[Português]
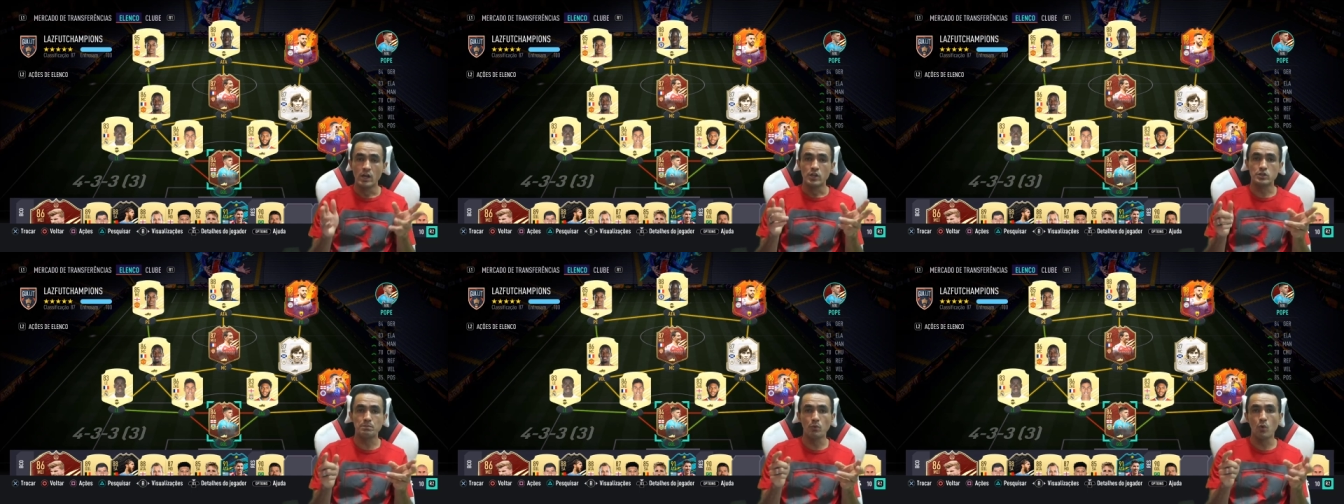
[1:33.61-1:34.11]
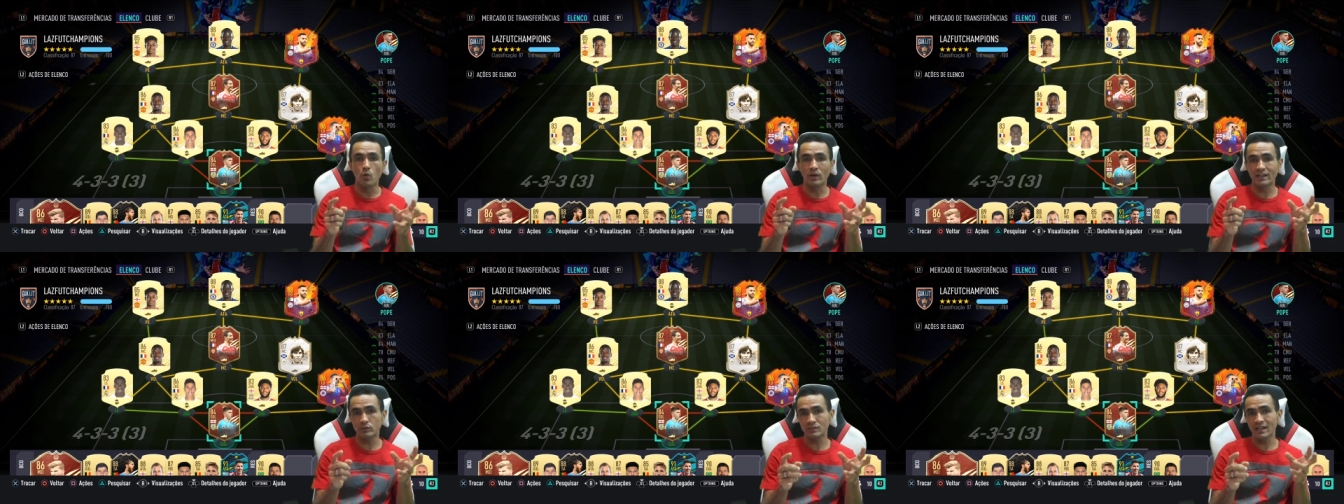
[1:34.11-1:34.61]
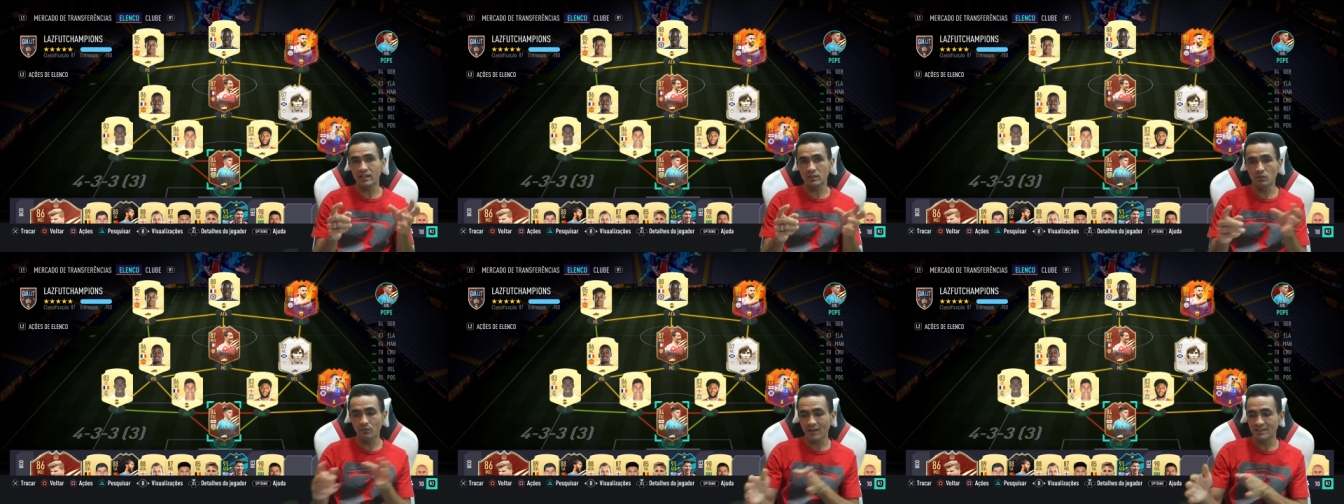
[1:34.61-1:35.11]
Tipo, o que, que os caras
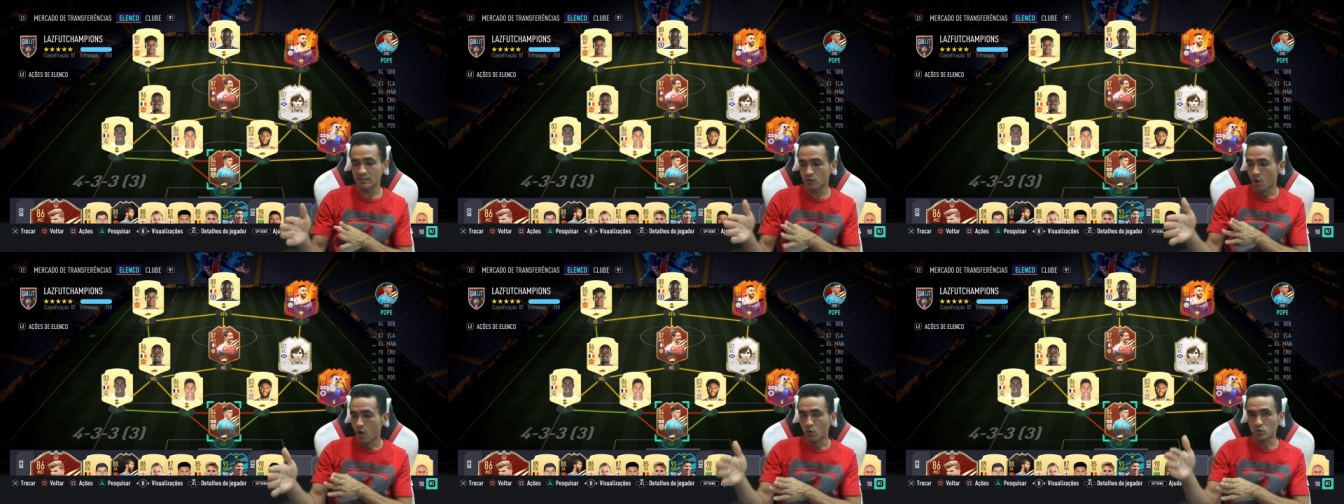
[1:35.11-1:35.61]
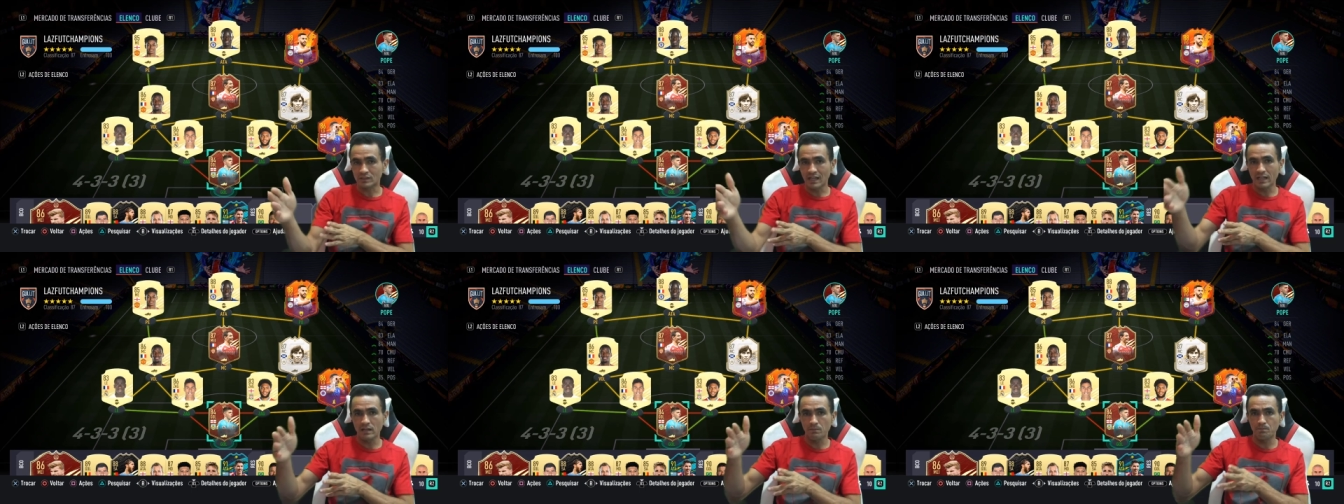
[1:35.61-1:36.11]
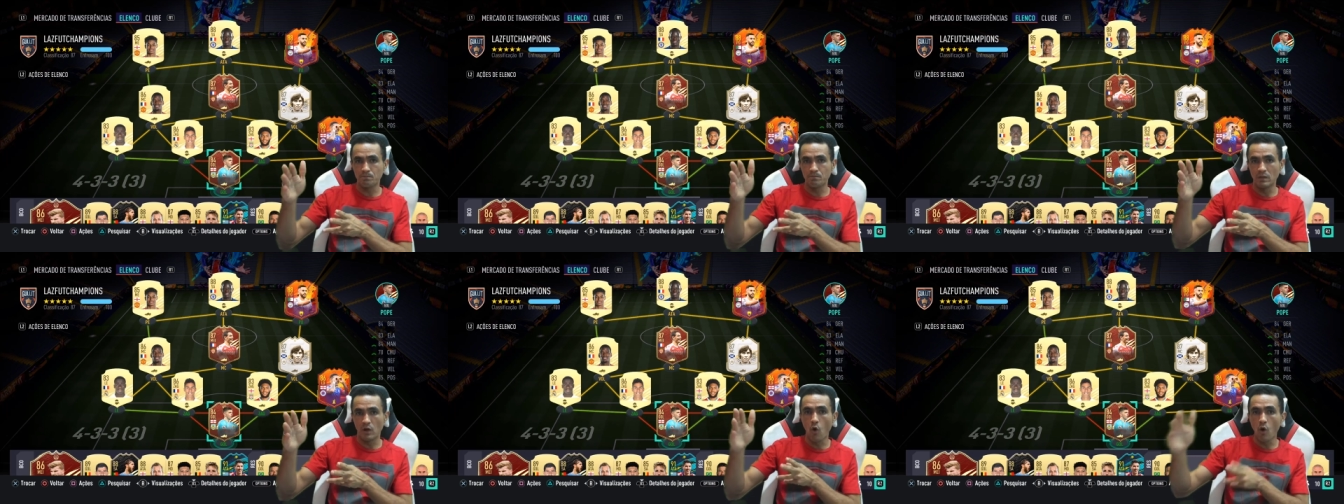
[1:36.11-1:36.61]
estão fazendo? Os caras
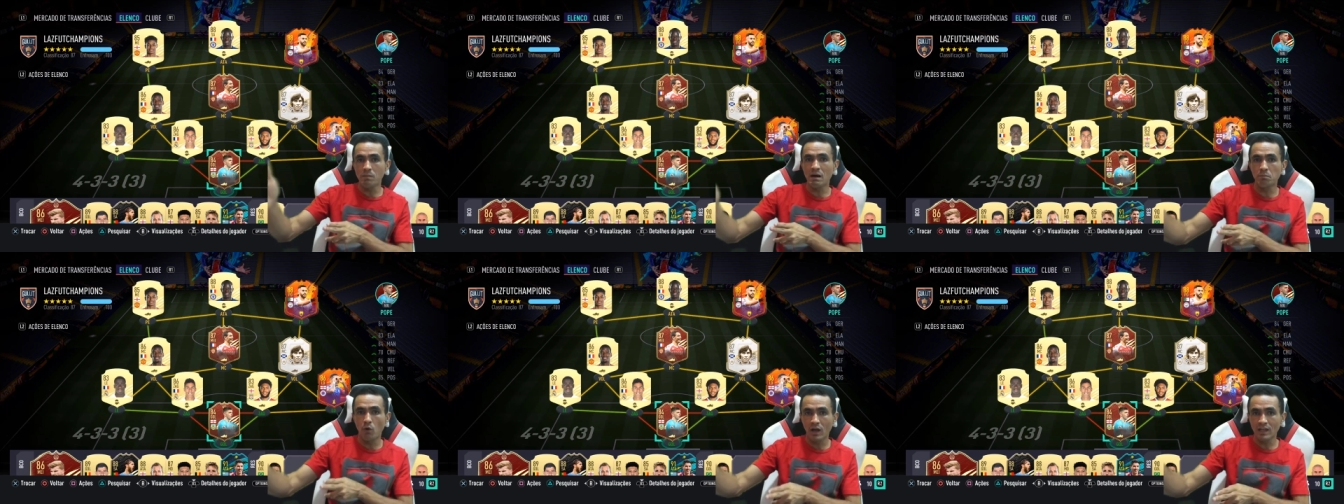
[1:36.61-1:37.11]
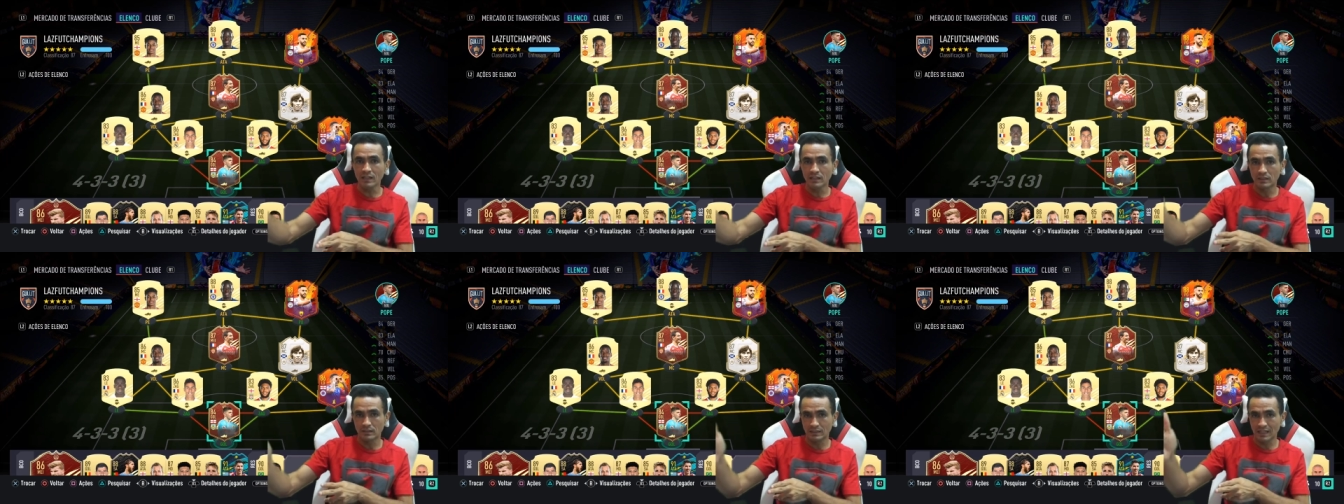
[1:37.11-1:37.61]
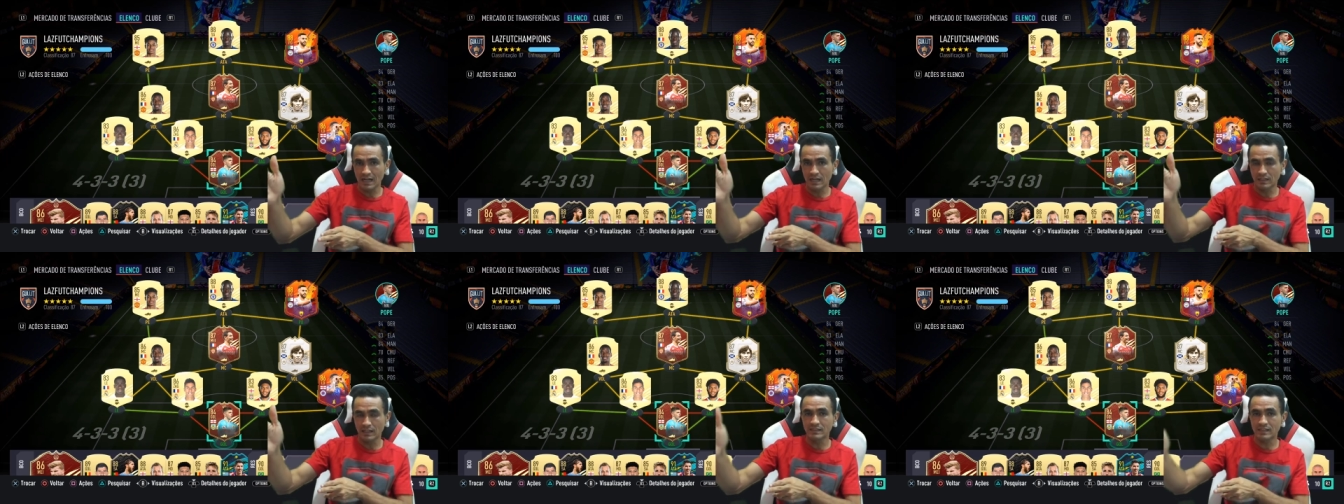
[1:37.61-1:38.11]
roubam a bola
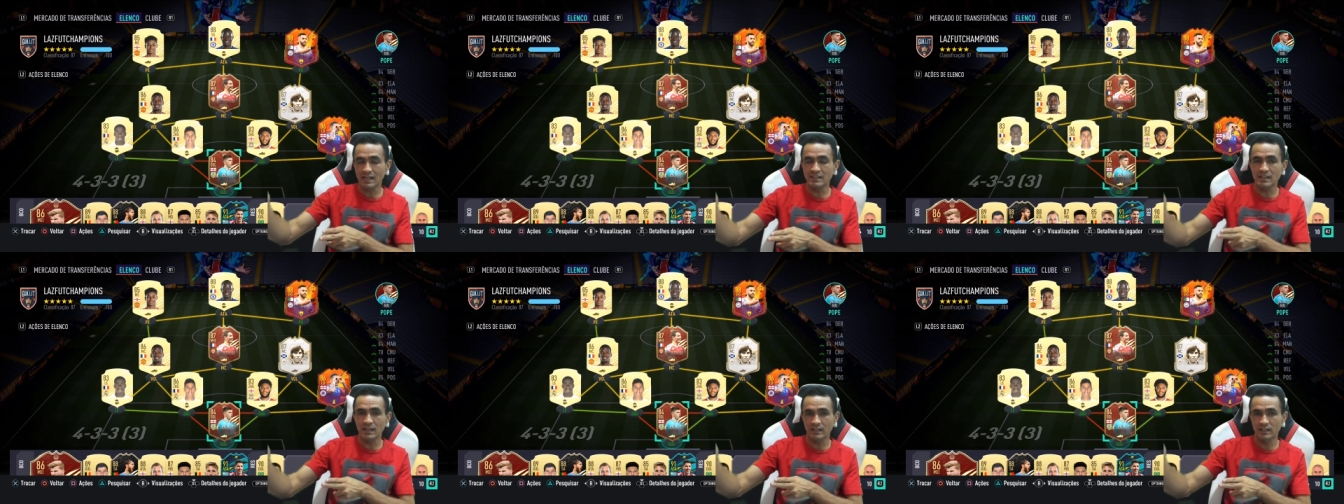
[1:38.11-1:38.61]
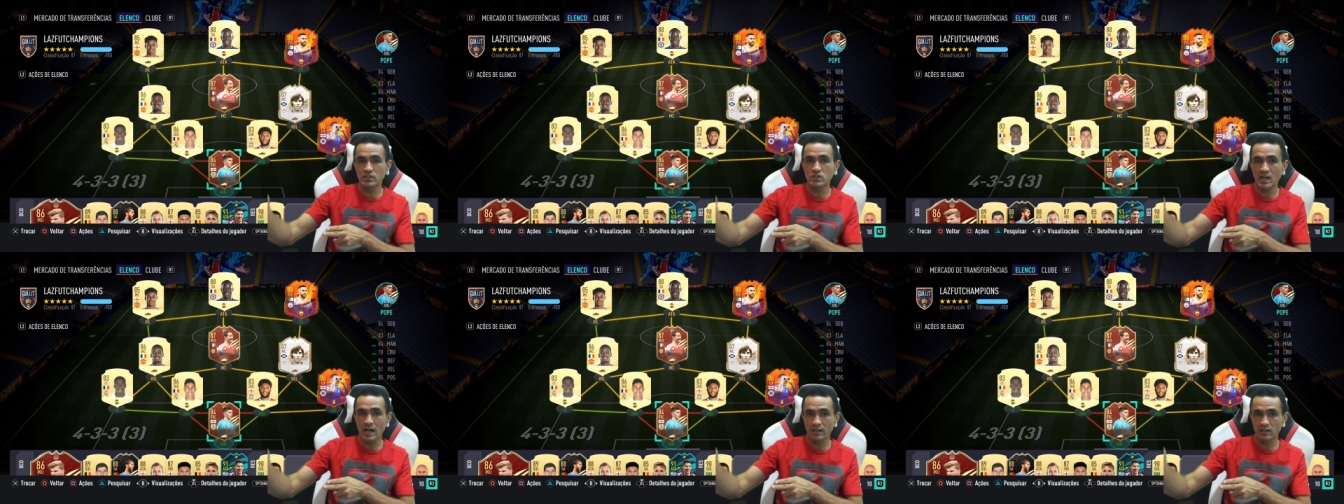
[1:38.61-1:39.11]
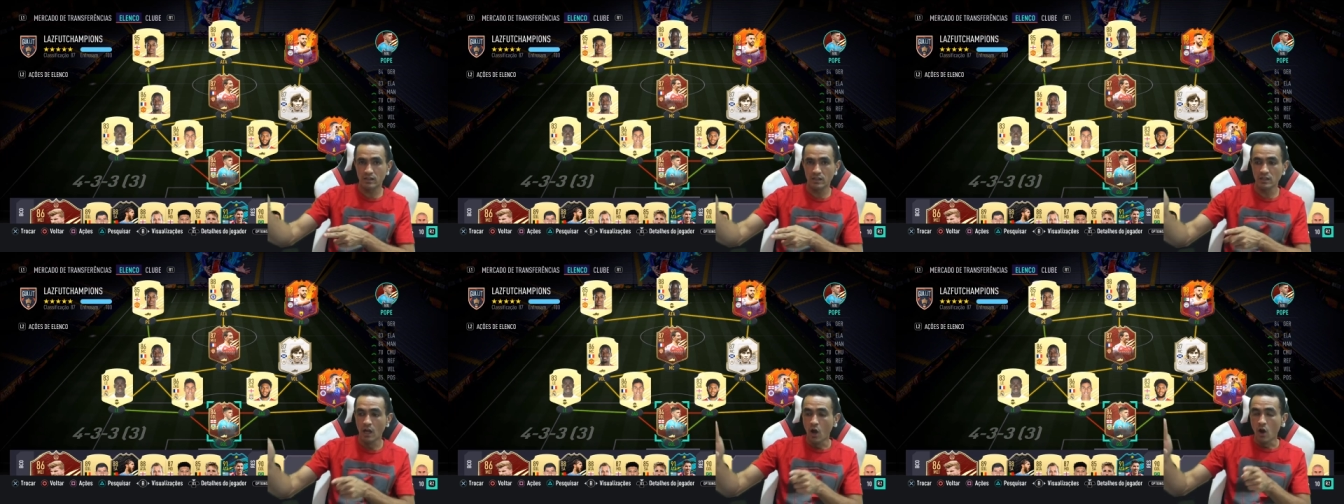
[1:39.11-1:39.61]
na, na entrada da grande área
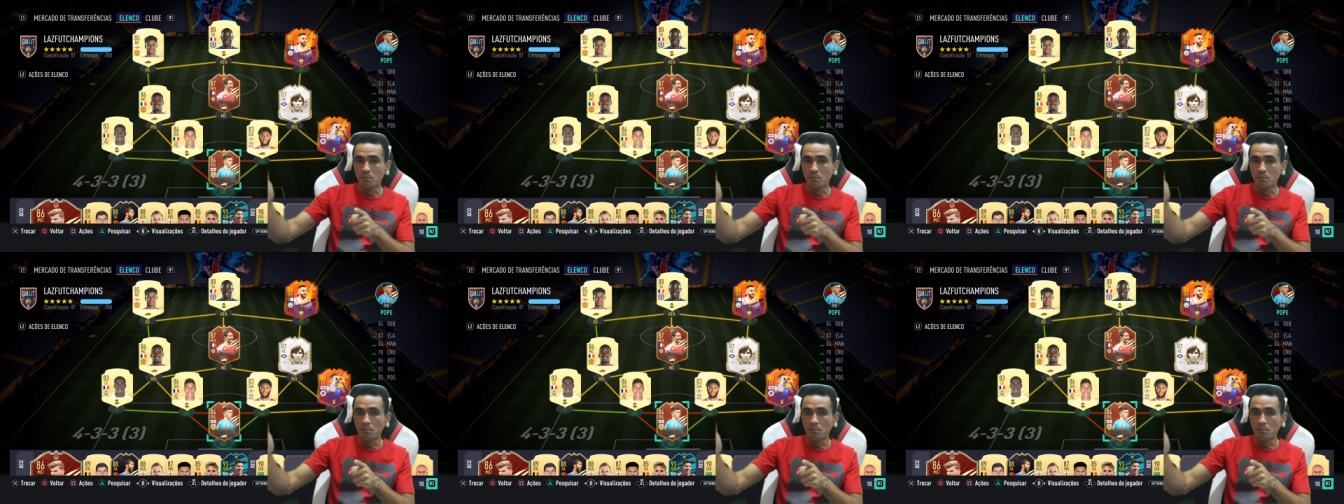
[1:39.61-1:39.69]
dele.